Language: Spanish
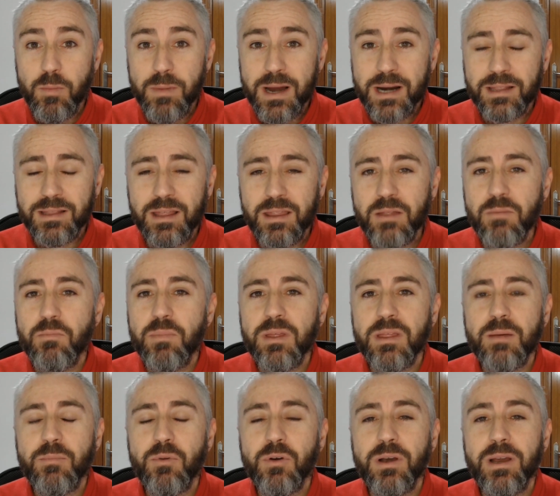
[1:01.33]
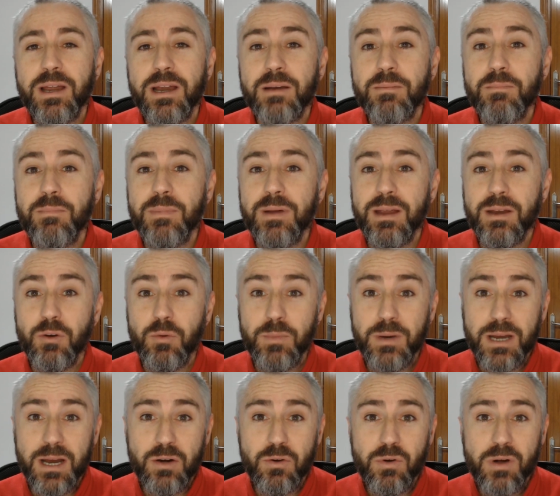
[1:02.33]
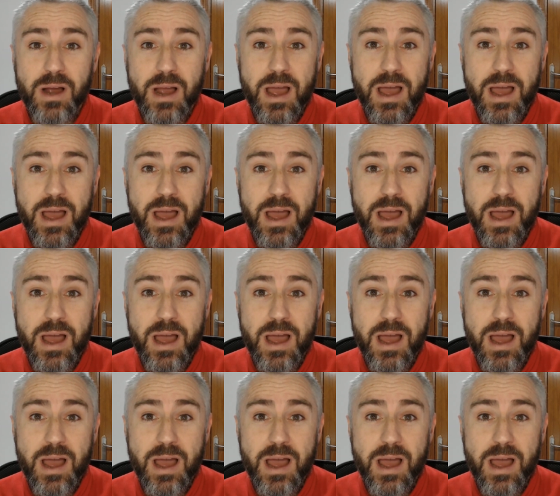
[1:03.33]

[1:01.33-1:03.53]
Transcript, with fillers: Marta de Empieza por leer me nominaron